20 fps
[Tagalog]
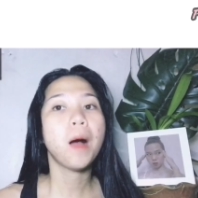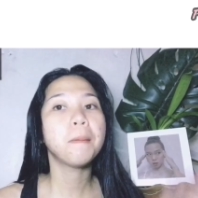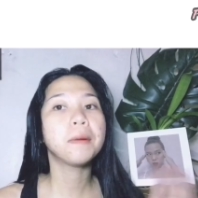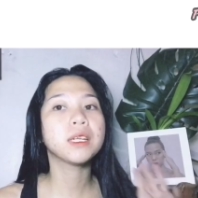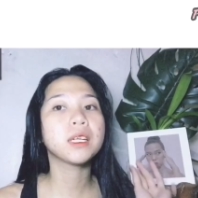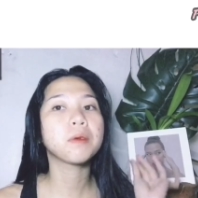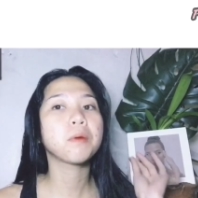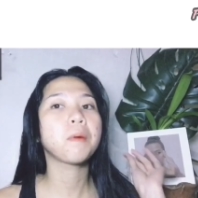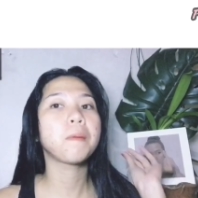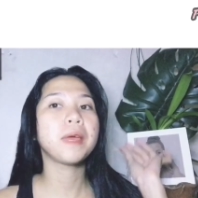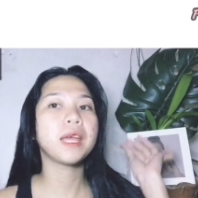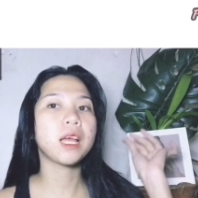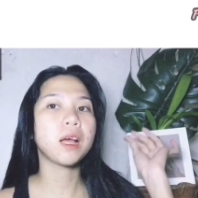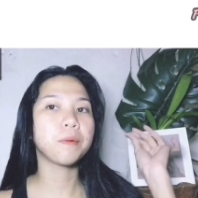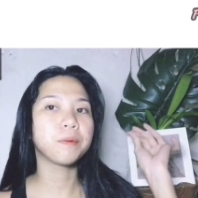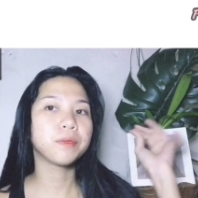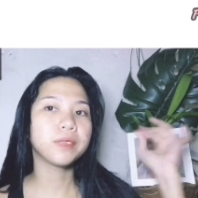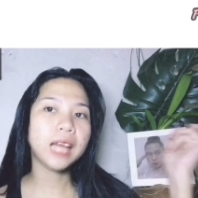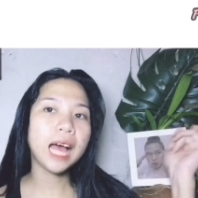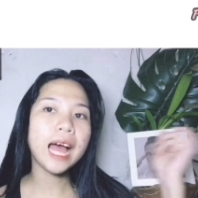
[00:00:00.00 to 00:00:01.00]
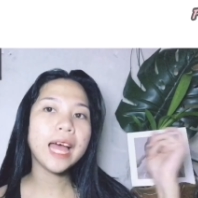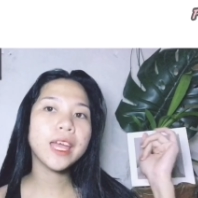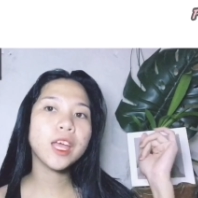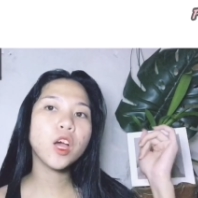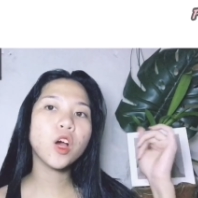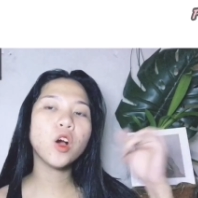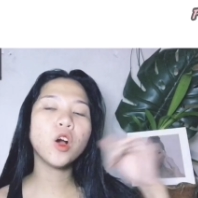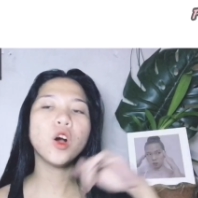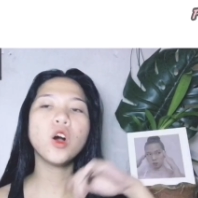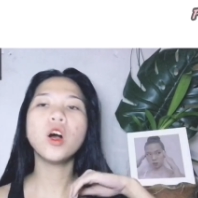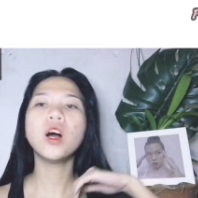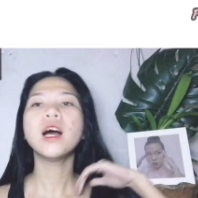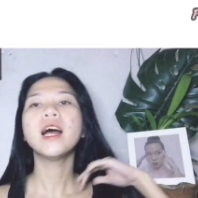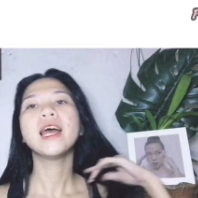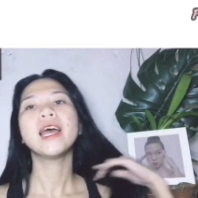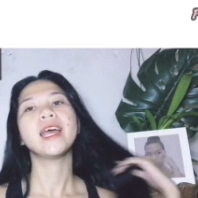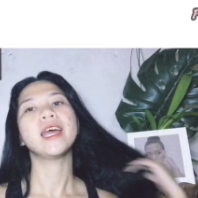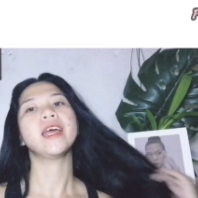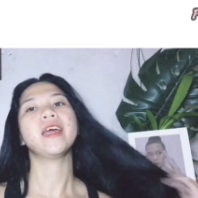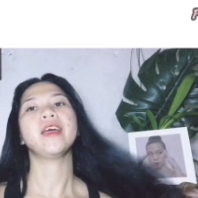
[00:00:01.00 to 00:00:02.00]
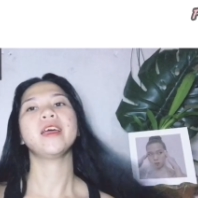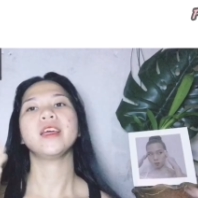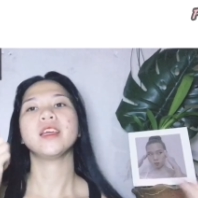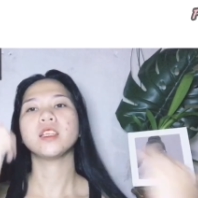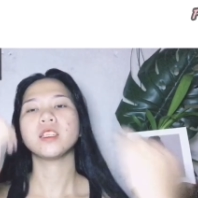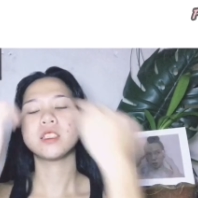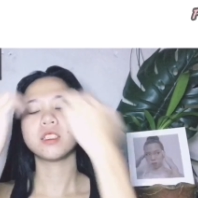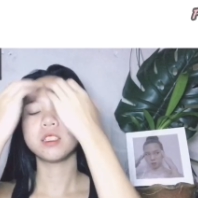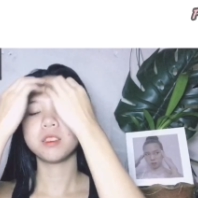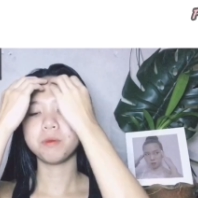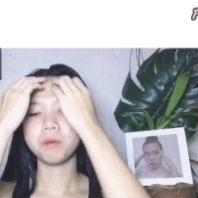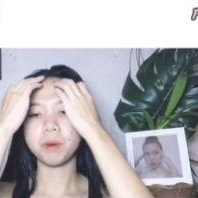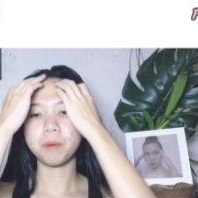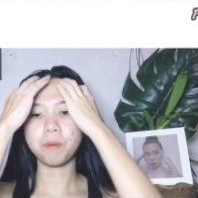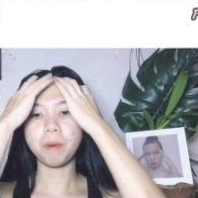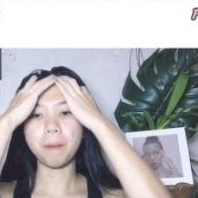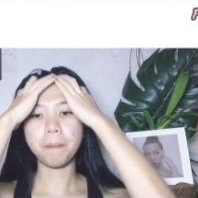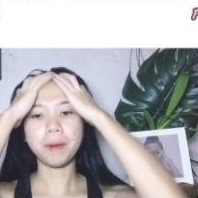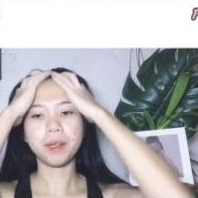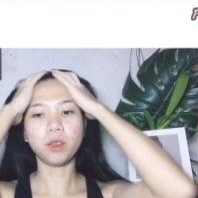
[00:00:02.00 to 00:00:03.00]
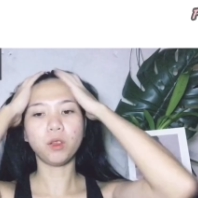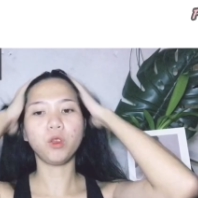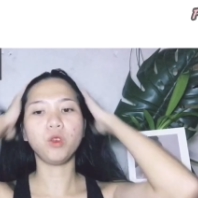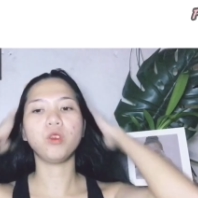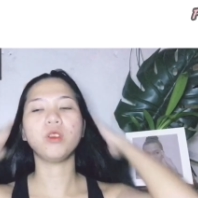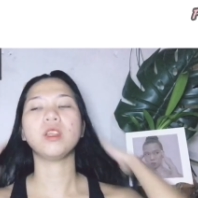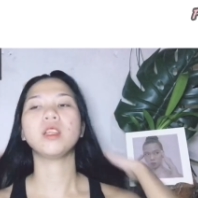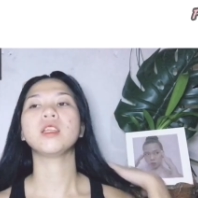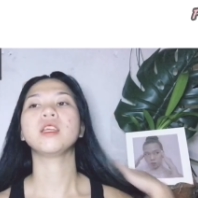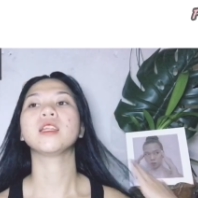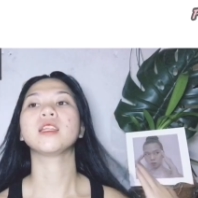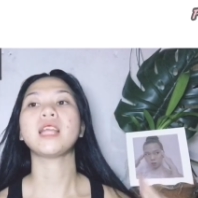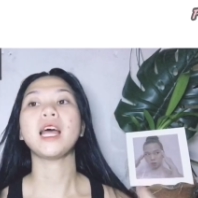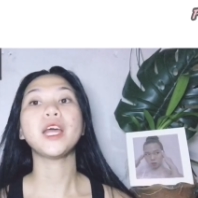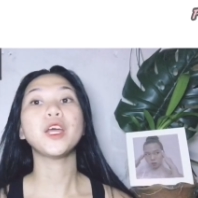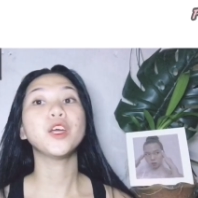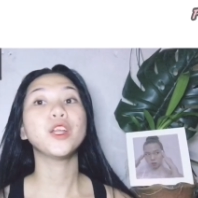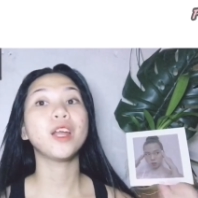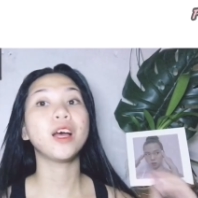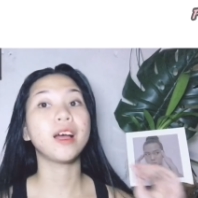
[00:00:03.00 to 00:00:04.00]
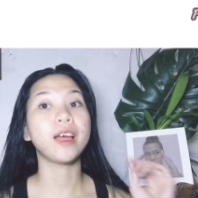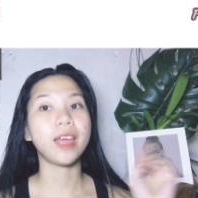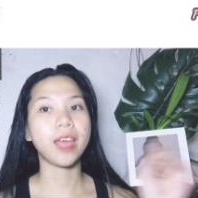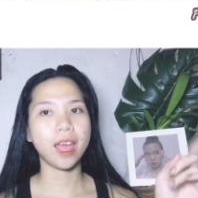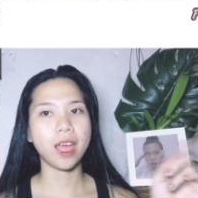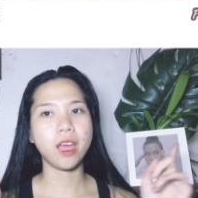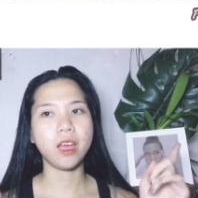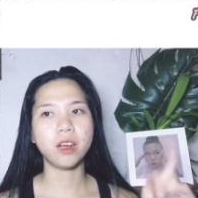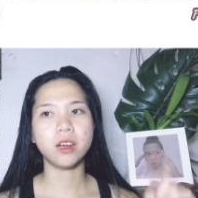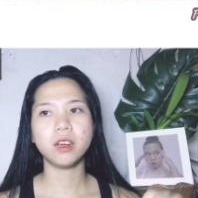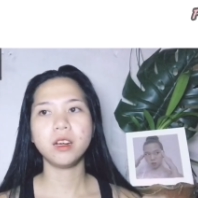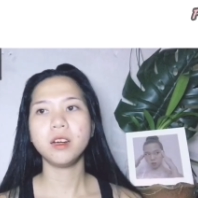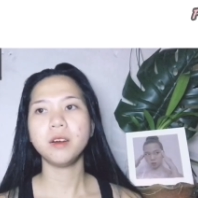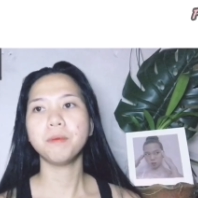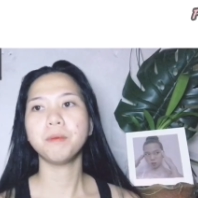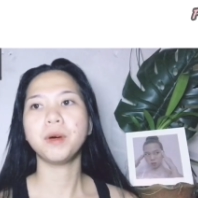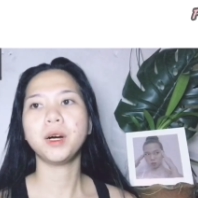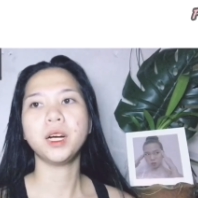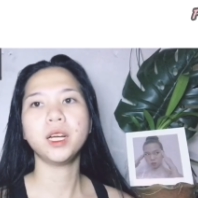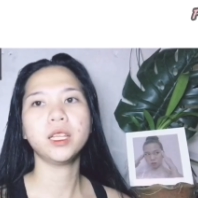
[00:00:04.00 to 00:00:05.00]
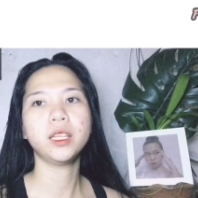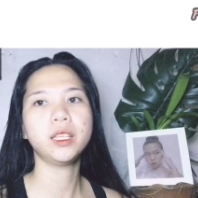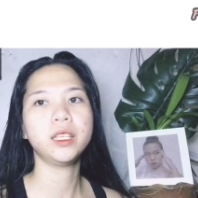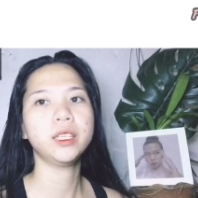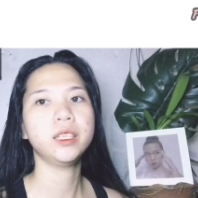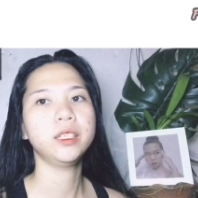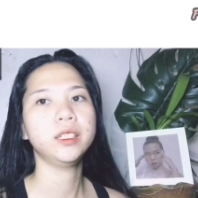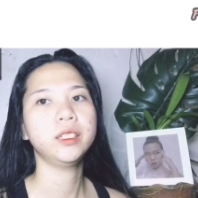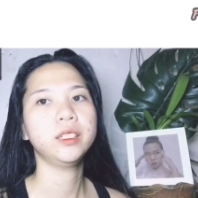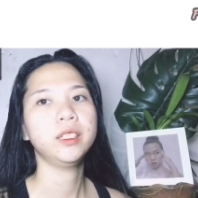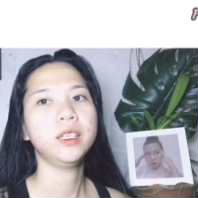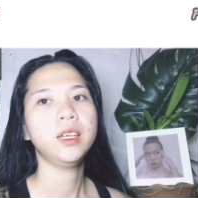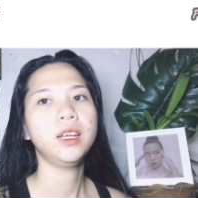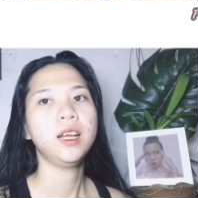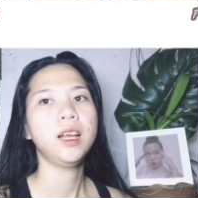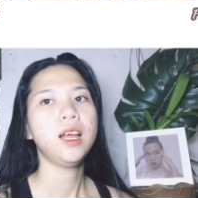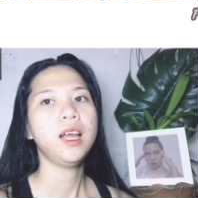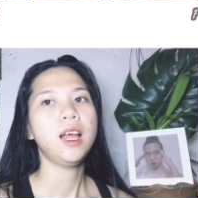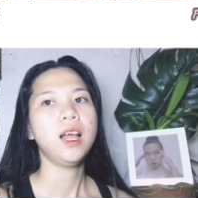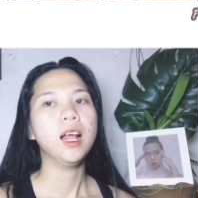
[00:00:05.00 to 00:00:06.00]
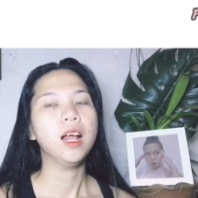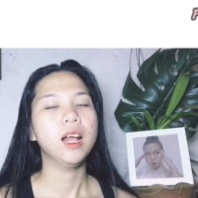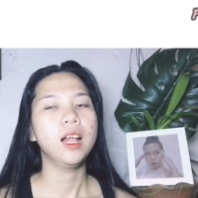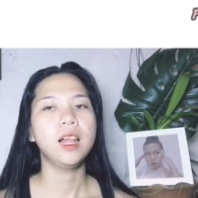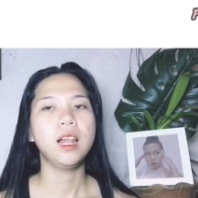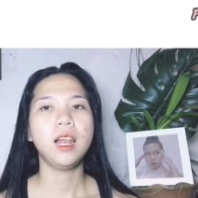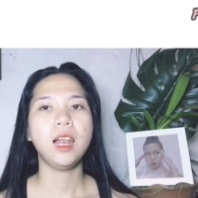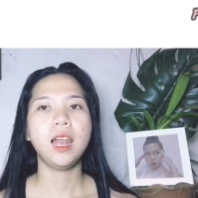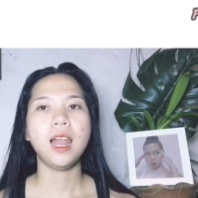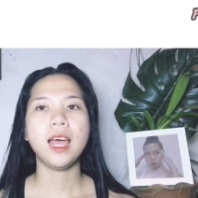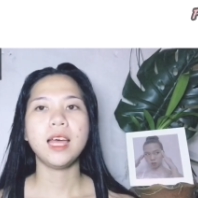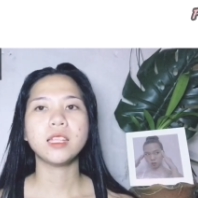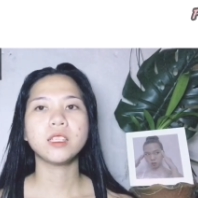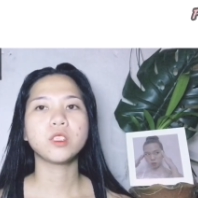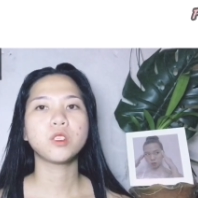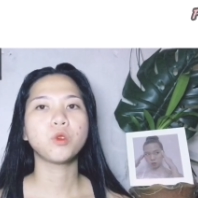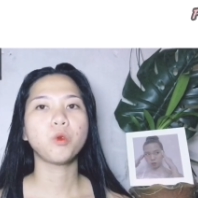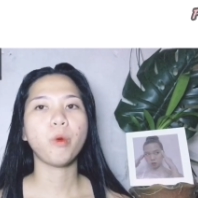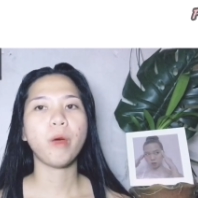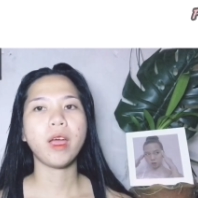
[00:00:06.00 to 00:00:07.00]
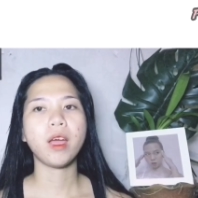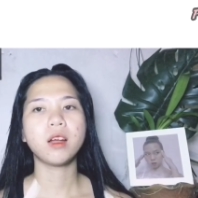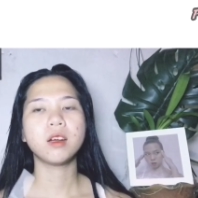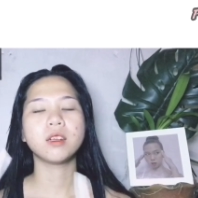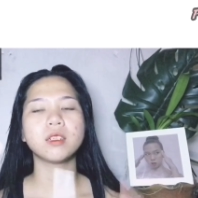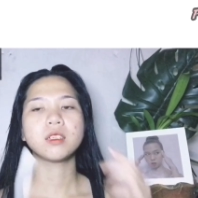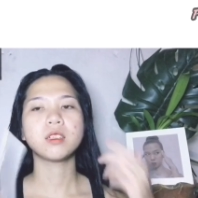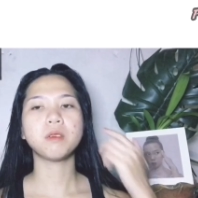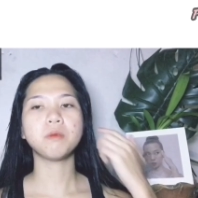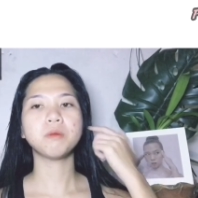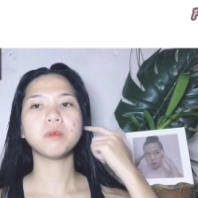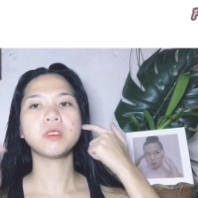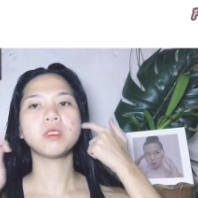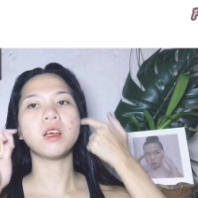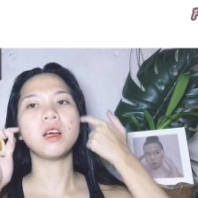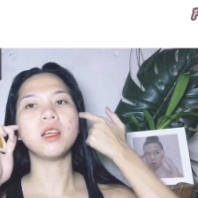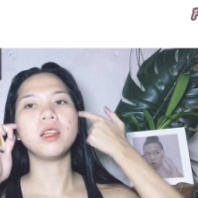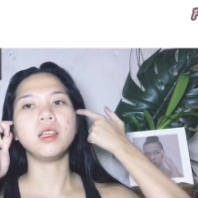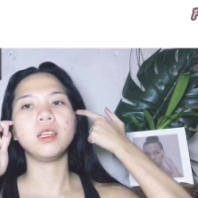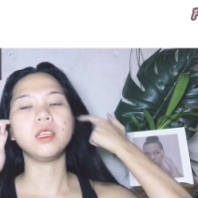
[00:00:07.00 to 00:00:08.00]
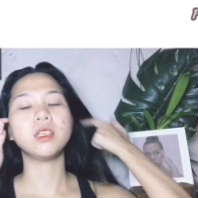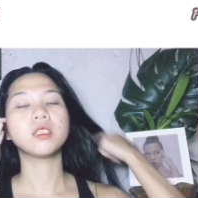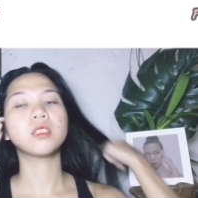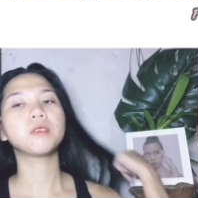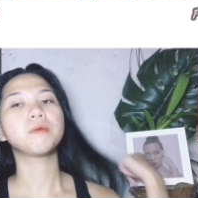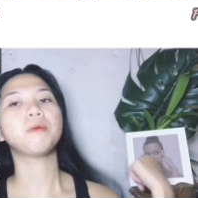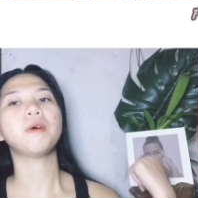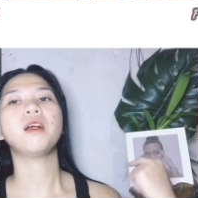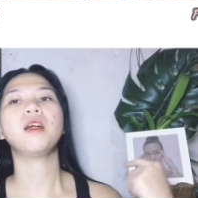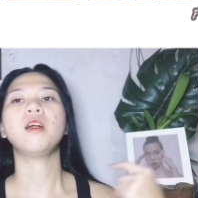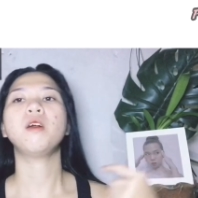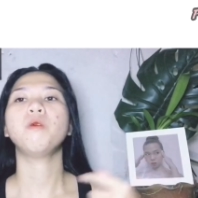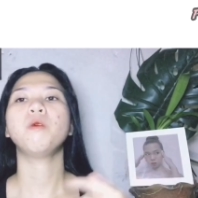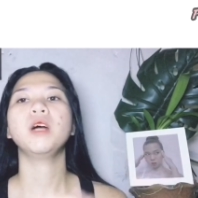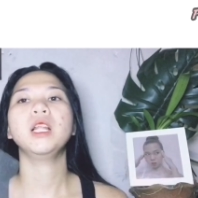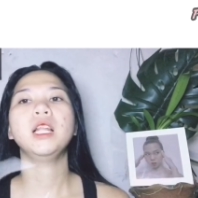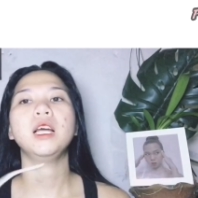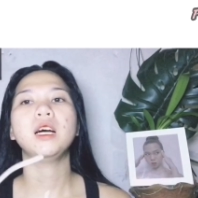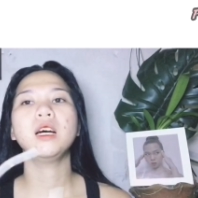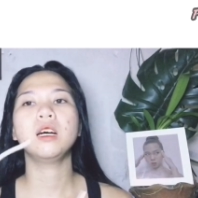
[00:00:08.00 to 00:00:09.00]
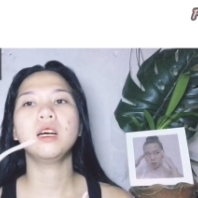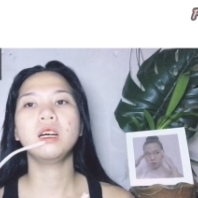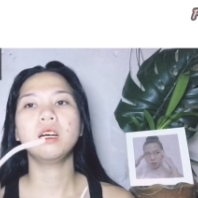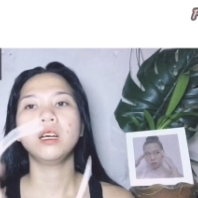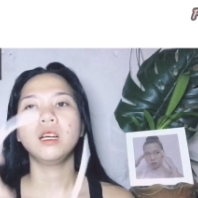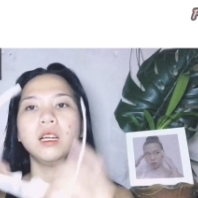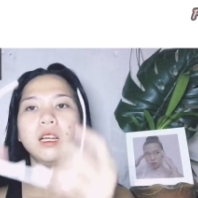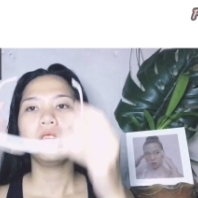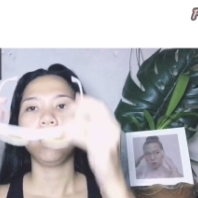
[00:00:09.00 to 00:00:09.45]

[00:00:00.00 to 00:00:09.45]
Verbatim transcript: habang nagme-makeup tayo is magpapatuyo na din tayo ng hair but let's wear some sunnies para walang